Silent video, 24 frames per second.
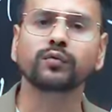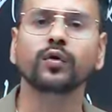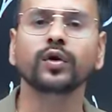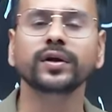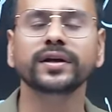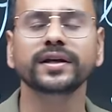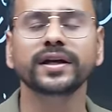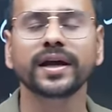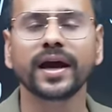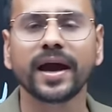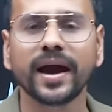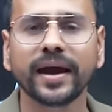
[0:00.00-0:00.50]
वो
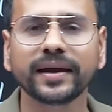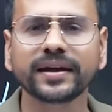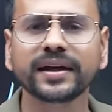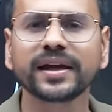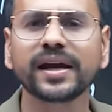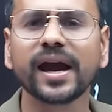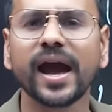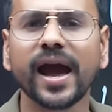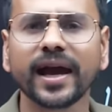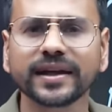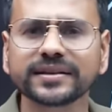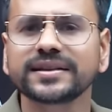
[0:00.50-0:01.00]
ये है कि
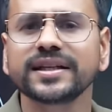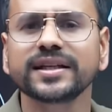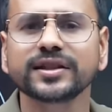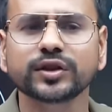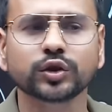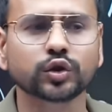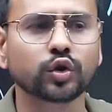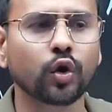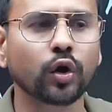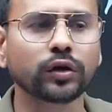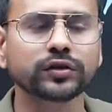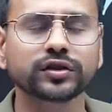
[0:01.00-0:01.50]
ऐसे
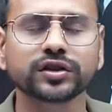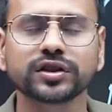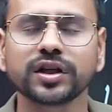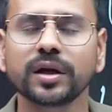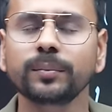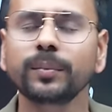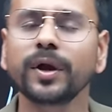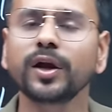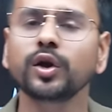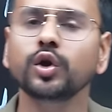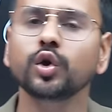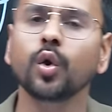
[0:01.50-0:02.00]
स्टॉक्स
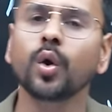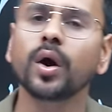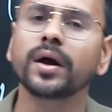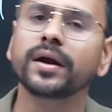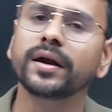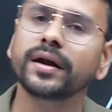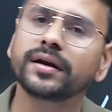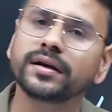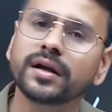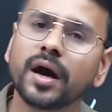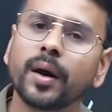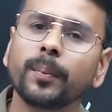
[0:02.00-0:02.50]
जिनमें लोअर
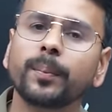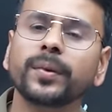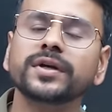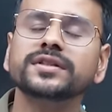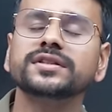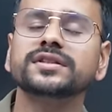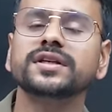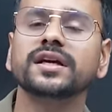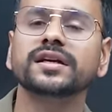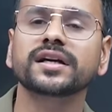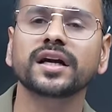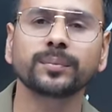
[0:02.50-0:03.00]
एंड अपर
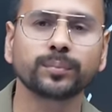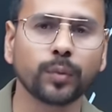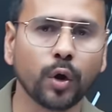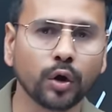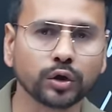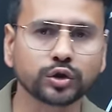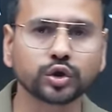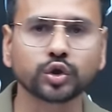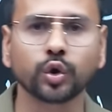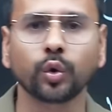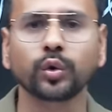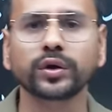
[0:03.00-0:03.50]
सर्किट
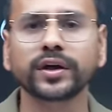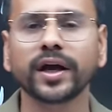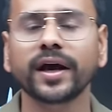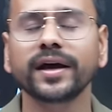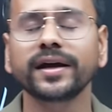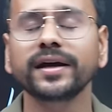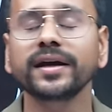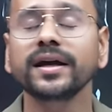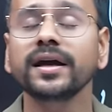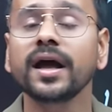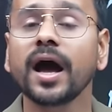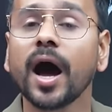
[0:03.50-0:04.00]
बहुत छोटा
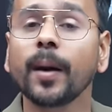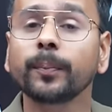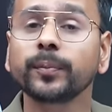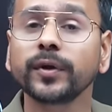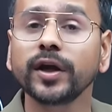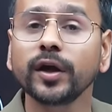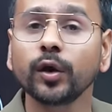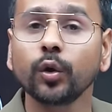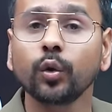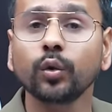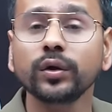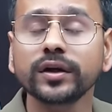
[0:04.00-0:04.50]
है
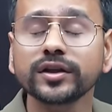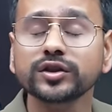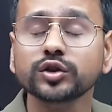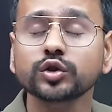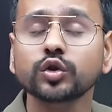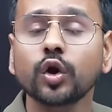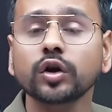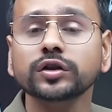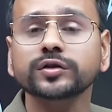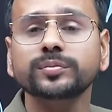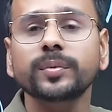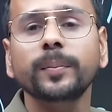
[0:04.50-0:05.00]
आपने उन
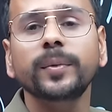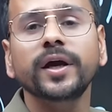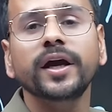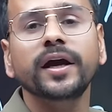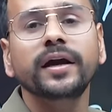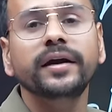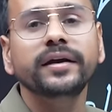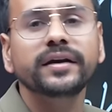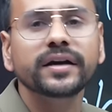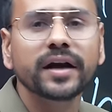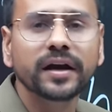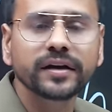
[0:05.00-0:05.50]
स्टॉक्स में भी
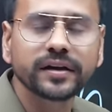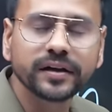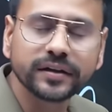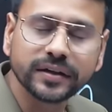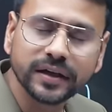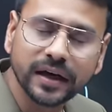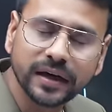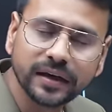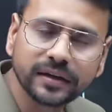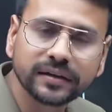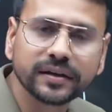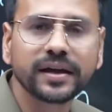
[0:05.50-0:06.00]
इंट्राडे
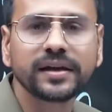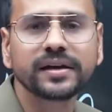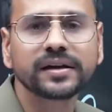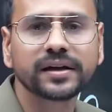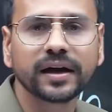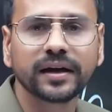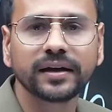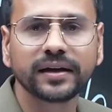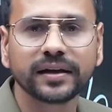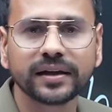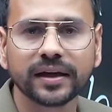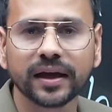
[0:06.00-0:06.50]
ट्रेडिंग नहीं
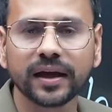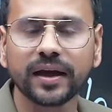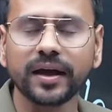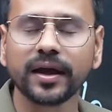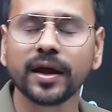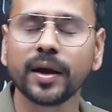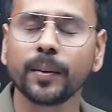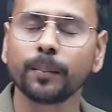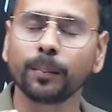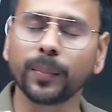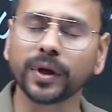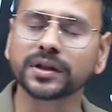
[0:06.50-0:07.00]
करनी है
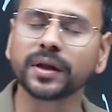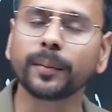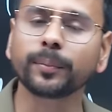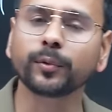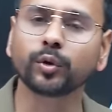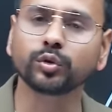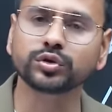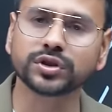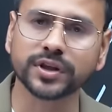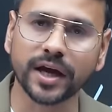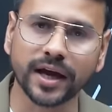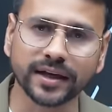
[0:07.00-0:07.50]
मतलब
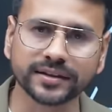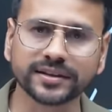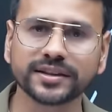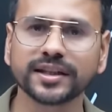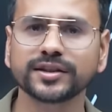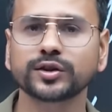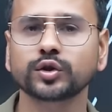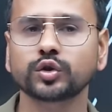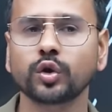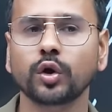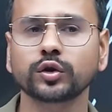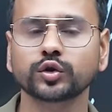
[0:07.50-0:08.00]
कुछ ऐसे
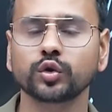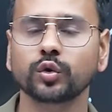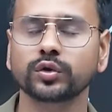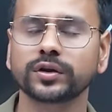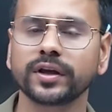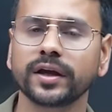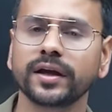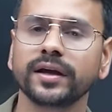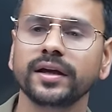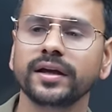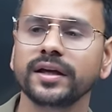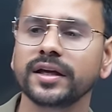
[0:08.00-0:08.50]
स्टॉक्स
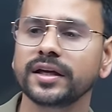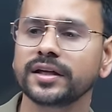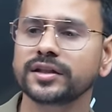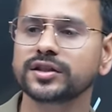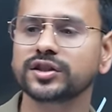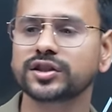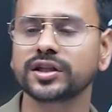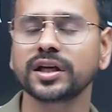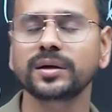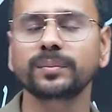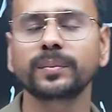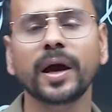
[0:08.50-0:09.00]
होते हैं
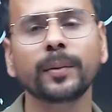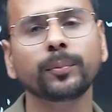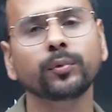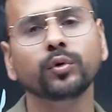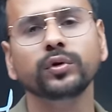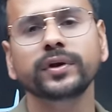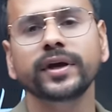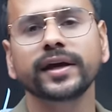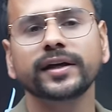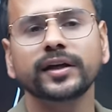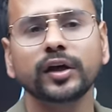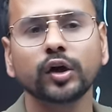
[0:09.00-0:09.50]
जिनमें आपको
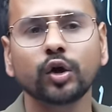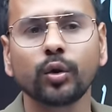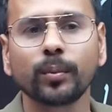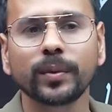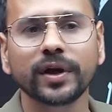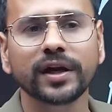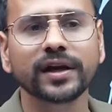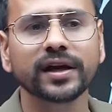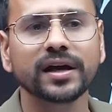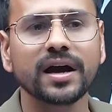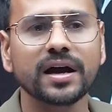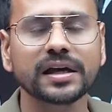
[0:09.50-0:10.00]
देखने को
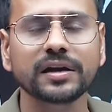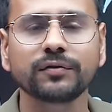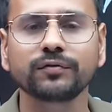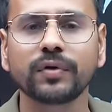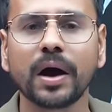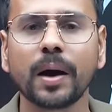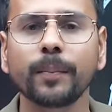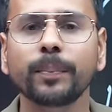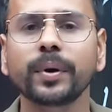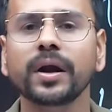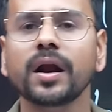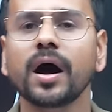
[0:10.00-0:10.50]
मिलेगा कि
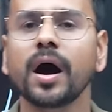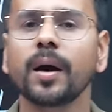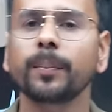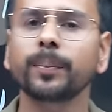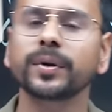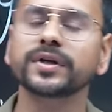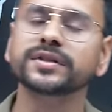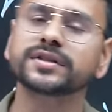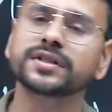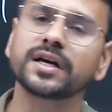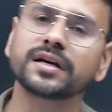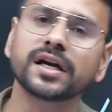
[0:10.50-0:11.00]
वहां पर
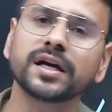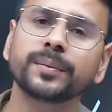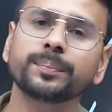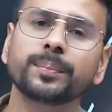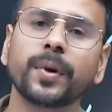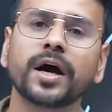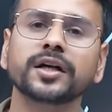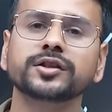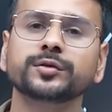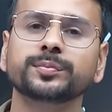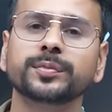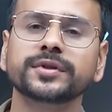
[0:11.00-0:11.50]
अपर सर्किट
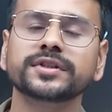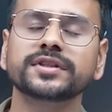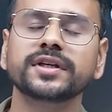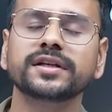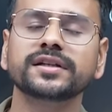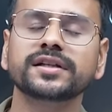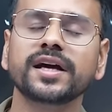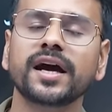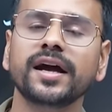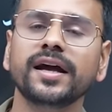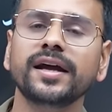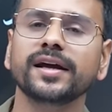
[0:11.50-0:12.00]
पांच
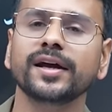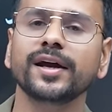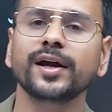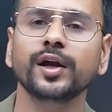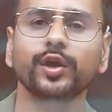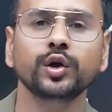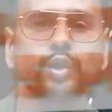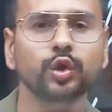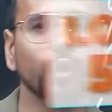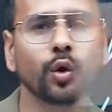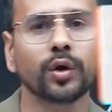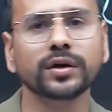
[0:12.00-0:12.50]
परसेंट का है
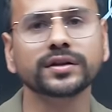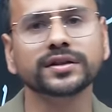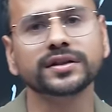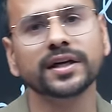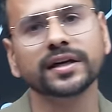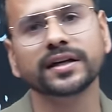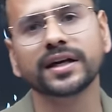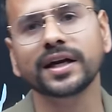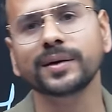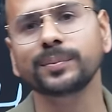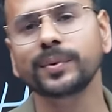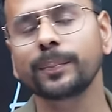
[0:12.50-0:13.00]
लोअर
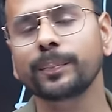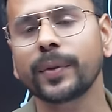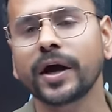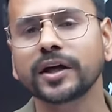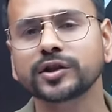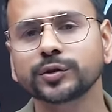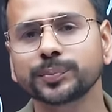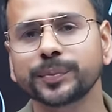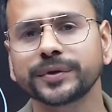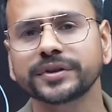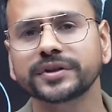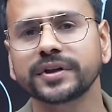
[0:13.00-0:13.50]
सर्किट भी
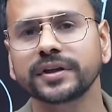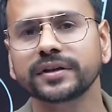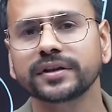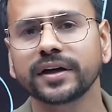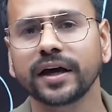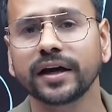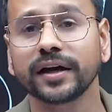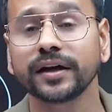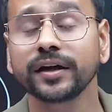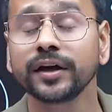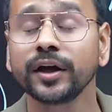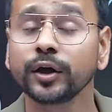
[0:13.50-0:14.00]
पांच परसेंट का
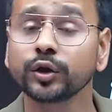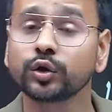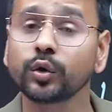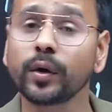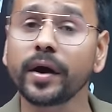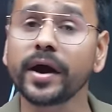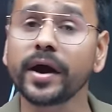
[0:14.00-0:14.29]
है तो